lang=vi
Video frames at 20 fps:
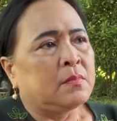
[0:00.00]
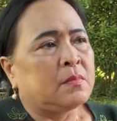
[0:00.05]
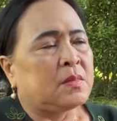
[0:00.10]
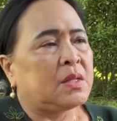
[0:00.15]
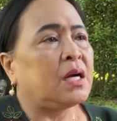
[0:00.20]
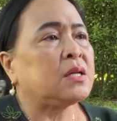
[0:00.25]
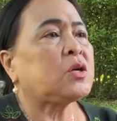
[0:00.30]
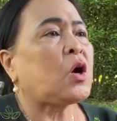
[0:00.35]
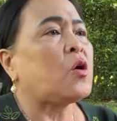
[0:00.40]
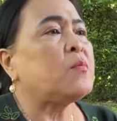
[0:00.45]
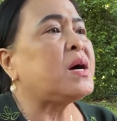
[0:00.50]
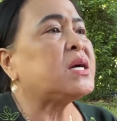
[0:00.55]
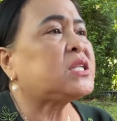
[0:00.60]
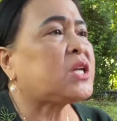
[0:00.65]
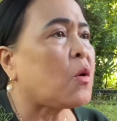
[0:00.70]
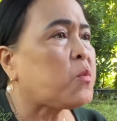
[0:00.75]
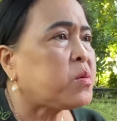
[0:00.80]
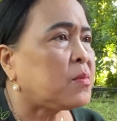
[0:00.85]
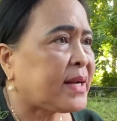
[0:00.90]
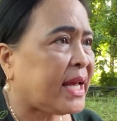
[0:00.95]
nên cô bức
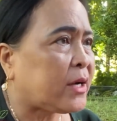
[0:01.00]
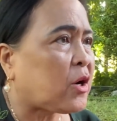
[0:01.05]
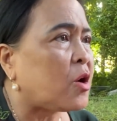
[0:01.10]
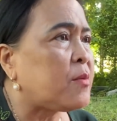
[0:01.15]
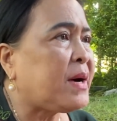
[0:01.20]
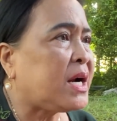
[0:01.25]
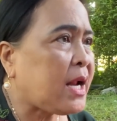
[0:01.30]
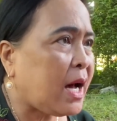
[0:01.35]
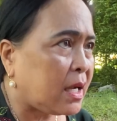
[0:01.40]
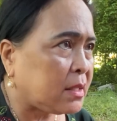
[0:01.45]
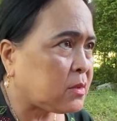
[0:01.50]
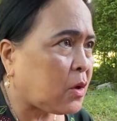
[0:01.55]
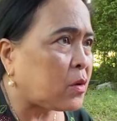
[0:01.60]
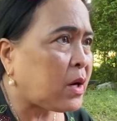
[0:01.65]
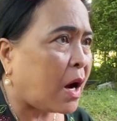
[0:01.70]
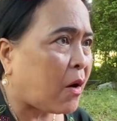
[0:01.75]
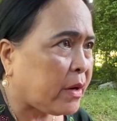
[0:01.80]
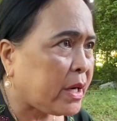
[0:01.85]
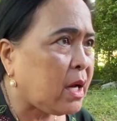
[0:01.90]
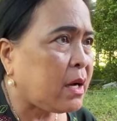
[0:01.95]
xúc hôm nay cô mới lên cô
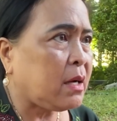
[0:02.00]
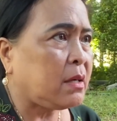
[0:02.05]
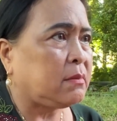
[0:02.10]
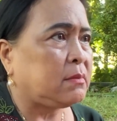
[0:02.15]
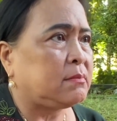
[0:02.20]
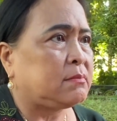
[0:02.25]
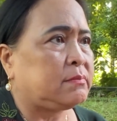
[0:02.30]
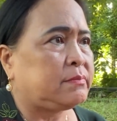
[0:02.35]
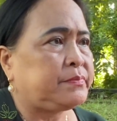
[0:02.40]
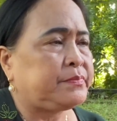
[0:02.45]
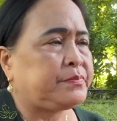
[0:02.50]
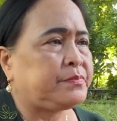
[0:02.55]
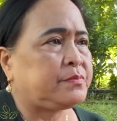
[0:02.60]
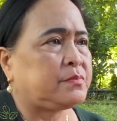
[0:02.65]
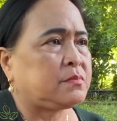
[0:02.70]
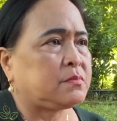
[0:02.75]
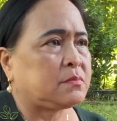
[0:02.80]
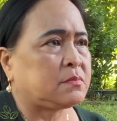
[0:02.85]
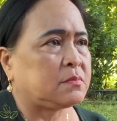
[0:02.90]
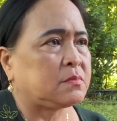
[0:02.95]
nói đó
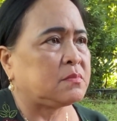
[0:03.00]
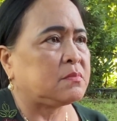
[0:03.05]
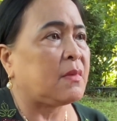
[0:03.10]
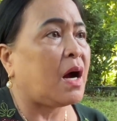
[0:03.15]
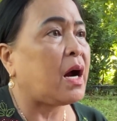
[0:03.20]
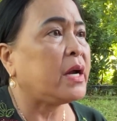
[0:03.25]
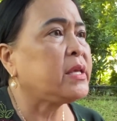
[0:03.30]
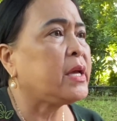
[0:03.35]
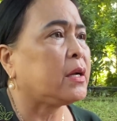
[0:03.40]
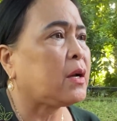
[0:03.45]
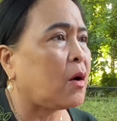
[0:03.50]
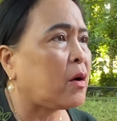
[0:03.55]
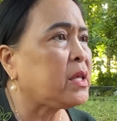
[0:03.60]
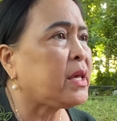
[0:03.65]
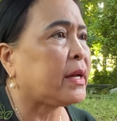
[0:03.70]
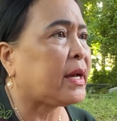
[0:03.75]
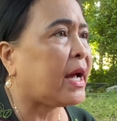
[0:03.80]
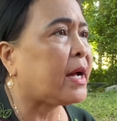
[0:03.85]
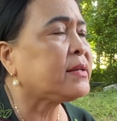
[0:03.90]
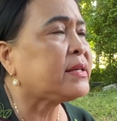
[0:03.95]
bởi vì nói
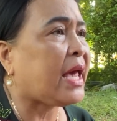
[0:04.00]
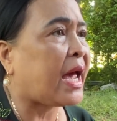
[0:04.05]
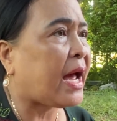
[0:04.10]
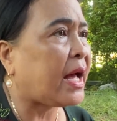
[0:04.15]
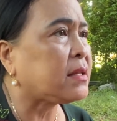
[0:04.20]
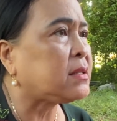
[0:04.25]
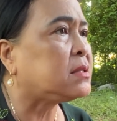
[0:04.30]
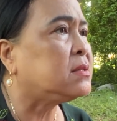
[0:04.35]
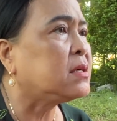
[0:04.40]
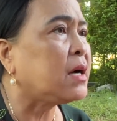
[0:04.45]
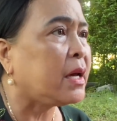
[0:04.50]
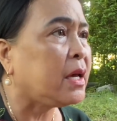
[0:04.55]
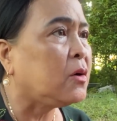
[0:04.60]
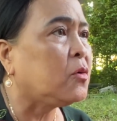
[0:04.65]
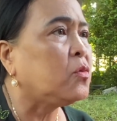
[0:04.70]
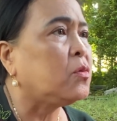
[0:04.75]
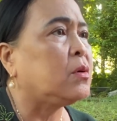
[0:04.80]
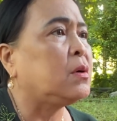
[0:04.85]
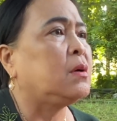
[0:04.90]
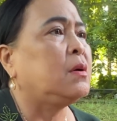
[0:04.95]
về khán giả thương
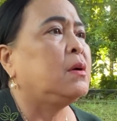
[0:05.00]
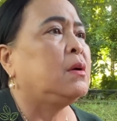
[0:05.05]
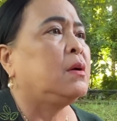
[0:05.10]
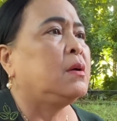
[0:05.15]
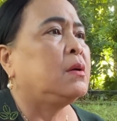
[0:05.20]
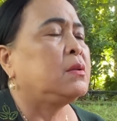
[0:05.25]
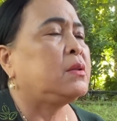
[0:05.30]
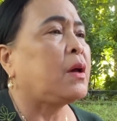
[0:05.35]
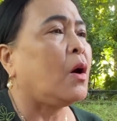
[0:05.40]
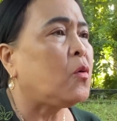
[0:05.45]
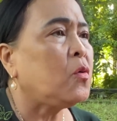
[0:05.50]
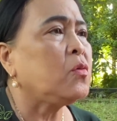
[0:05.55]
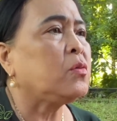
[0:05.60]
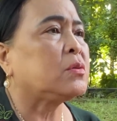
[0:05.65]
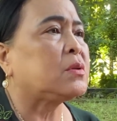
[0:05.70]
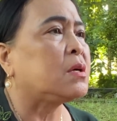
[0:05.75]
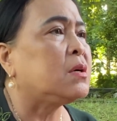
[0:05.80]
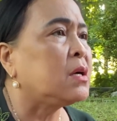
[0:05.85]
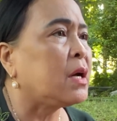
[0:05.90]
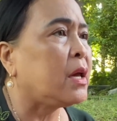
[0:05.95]
yêu chú
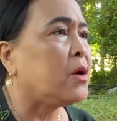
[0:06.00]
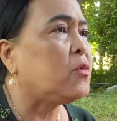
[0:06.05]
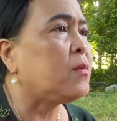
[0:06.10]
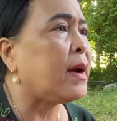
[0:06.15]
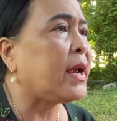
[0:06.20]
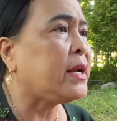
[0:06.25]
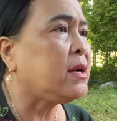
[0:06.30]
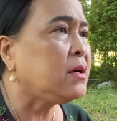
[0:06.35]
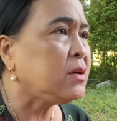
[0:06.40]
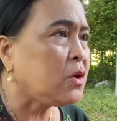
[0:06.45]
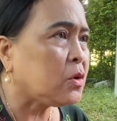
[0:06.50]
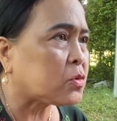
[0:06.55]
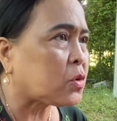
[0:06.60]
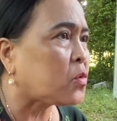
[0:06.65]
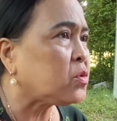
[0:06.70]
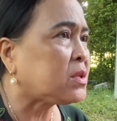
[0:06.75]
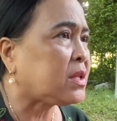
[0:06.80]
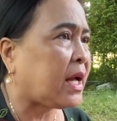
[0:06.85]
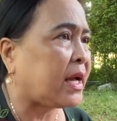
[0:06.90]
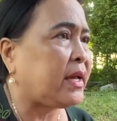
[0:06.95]
thương yêu mấy đứa
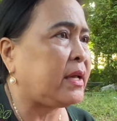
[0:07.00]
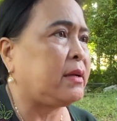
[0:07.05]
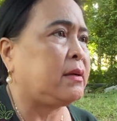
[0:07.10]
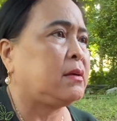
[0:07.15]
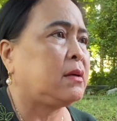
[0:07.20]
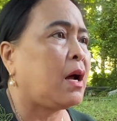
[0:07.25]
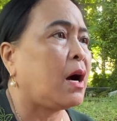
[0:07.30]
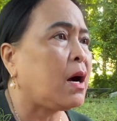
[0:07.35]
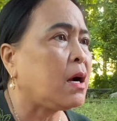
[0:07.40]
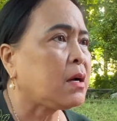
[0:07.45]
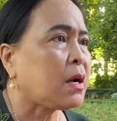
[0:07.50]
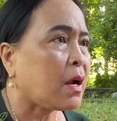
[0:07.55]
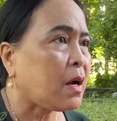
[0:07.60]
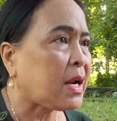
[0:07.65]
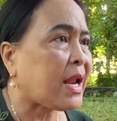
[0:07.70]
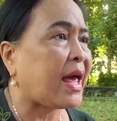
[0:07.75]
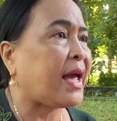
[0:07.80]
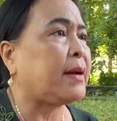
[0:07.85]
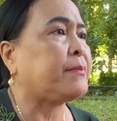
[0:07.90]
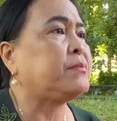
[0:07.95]
youtube này nó nó
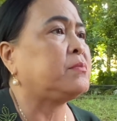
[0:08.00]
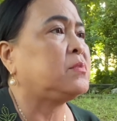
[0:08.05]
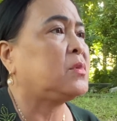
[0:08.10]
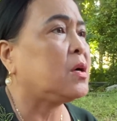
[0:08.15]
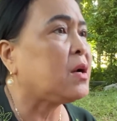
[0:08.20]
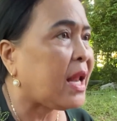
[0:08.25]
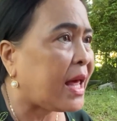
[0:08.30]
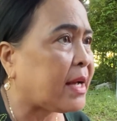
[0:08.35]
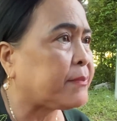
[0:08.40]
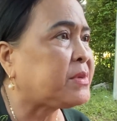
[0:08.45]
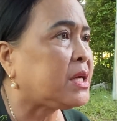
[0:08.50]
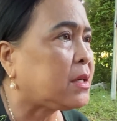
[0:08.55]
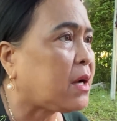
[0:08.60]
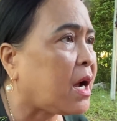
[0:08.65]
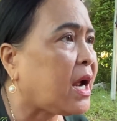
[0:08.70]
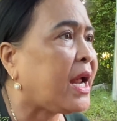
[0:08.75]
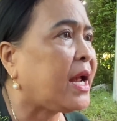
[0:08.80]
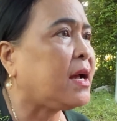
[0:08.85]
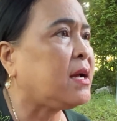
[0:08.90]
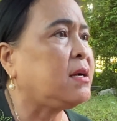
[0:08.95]
làm nó làm thì nó
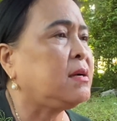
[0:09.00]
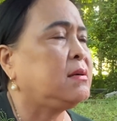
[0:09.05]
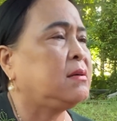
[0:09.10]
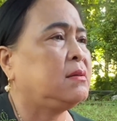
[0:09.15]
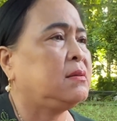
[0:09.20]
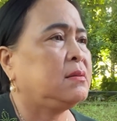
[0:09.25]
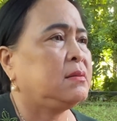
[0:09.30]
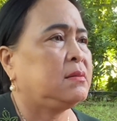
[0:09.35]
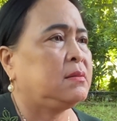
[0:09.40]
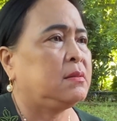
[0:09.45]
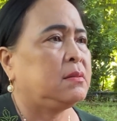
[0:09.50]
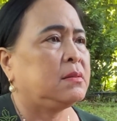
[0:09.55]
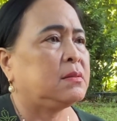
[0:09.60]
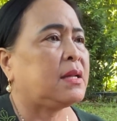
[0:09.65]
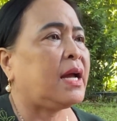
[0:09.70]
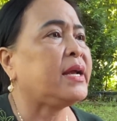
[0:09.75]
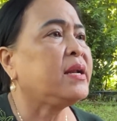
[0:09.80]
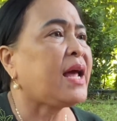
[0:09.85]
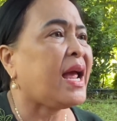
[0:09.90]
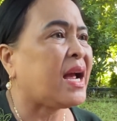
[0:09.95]
ăn
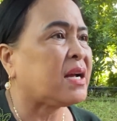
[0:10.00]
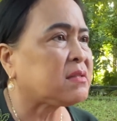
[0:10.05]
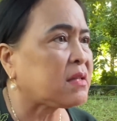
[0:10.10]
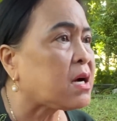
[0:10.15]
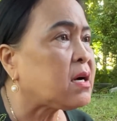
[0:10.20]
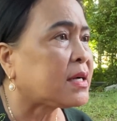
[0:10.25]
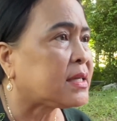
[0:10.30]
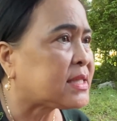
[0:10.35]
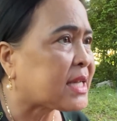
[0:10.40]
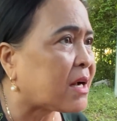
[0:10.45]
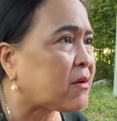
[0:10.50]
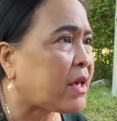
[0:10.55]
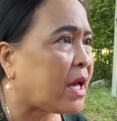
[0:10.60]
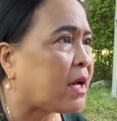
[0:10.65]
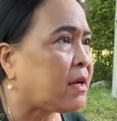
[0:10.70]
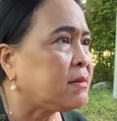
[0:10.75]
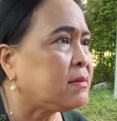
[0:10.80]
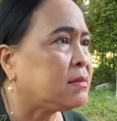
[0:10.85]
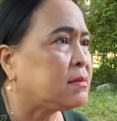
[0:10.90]
thấy nó ăn tức hay sao vậy